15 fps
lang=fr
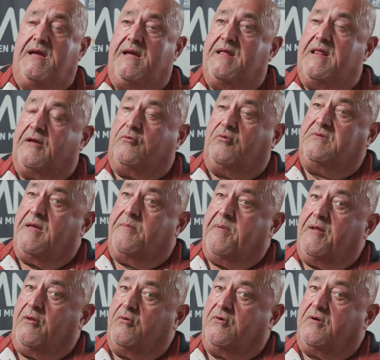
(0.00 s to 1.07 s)
et la Cour
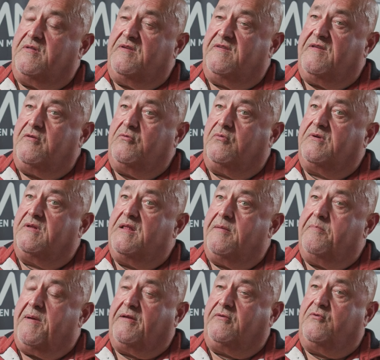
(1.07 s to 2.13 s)
d'appel reconnaissait donc
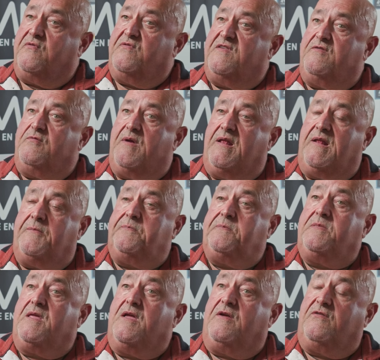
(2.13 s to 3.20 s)
l'impact visuel
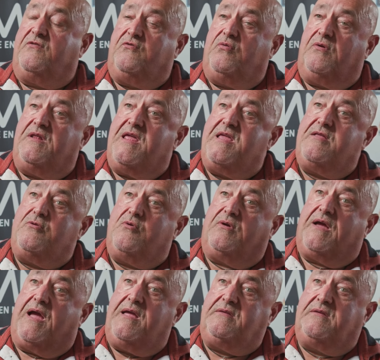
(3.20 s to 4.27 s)
sur les lignes de
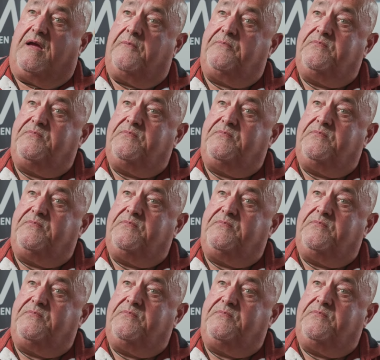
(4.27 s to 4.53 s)
crête